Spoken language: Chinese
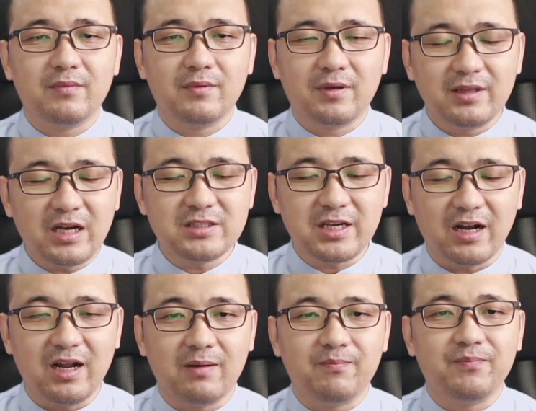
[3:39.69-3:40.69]
跟他讲
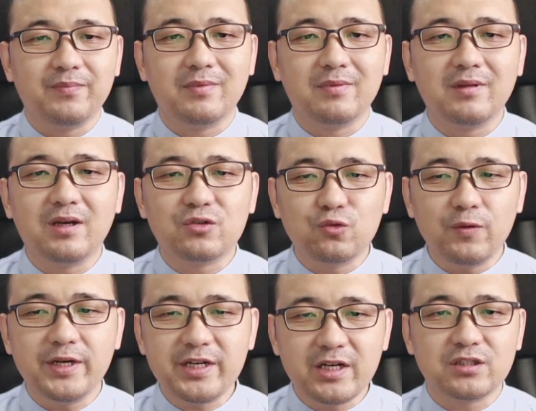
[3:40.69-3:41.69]
了，那除
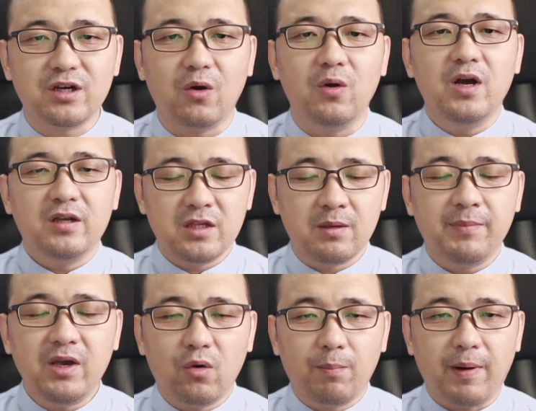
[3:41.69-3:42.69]
非这个时候你没
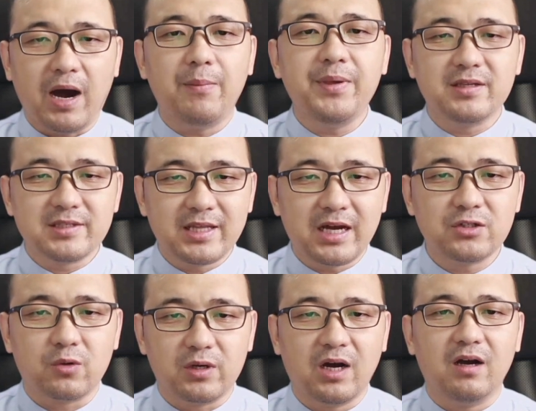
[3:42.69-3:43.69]
有把柄在他
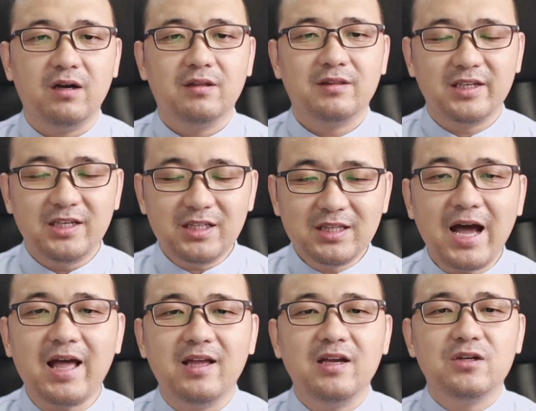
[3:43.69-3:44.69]
手上，那一
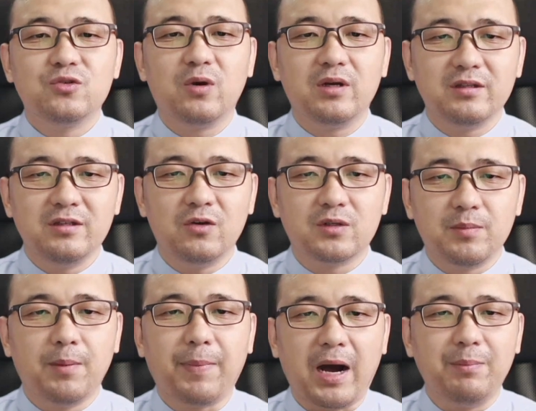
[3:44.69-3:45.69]
旦说你有什
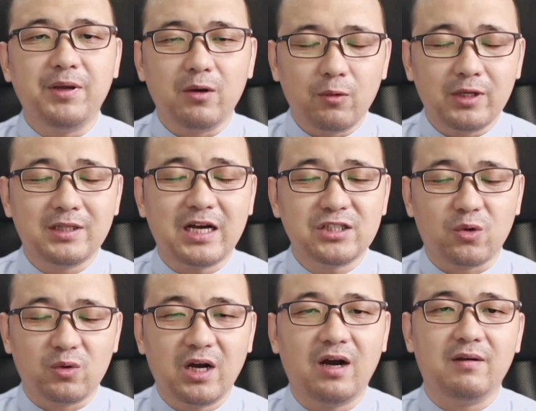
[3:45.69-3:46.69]
么把柄落在他
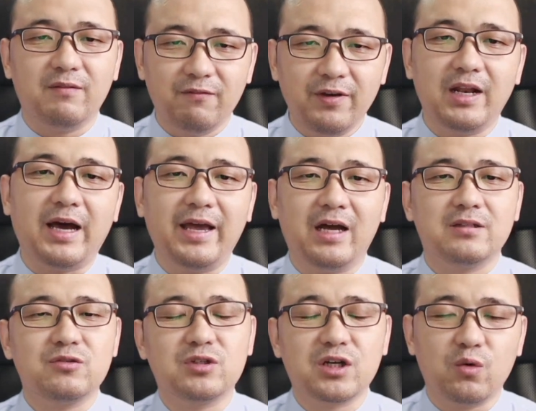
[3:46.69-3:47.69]
手上，未来呀
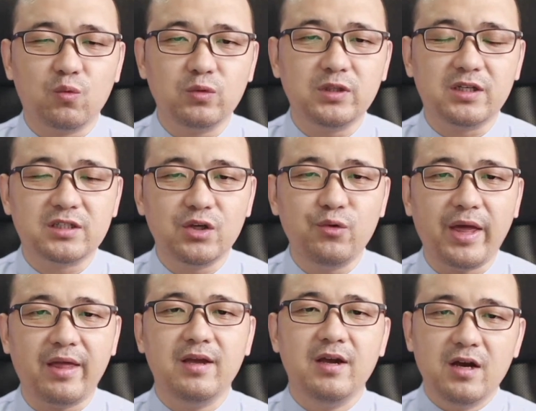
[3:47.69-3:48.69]
就是个无底的深
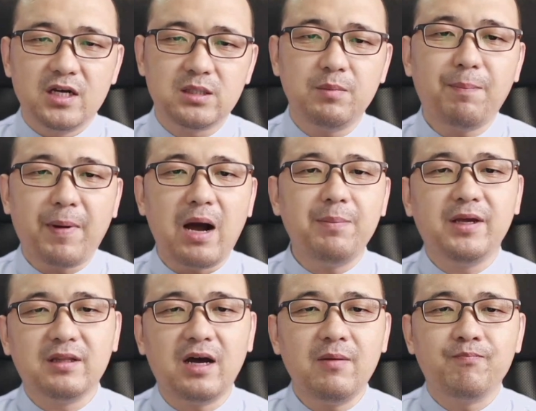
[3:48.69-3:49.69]
渊。什么把柄
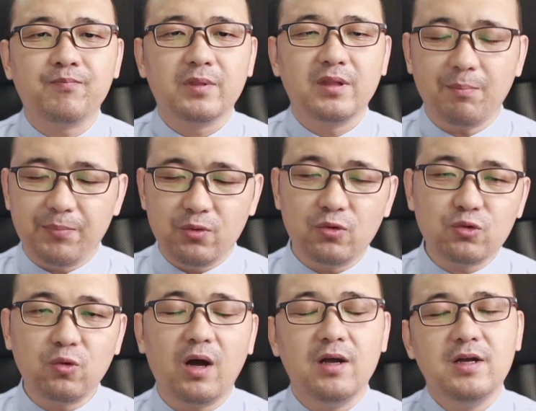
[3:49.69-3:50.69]
呢？那比如
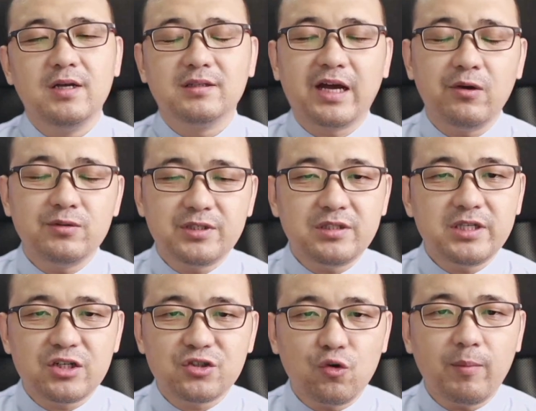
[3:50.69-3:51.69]
说他用金
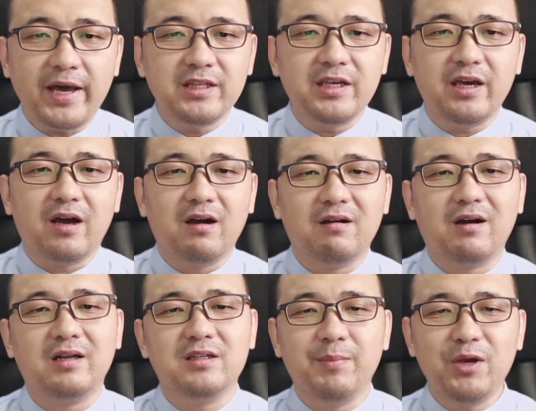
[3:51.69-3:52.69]
钱收买你
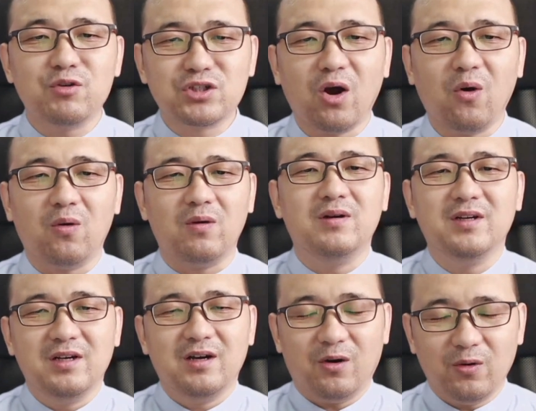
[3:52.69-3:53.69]
啊，你没有招
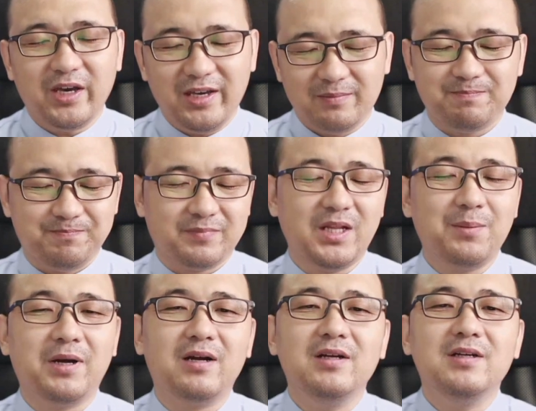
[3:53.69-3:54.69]
OK， 那么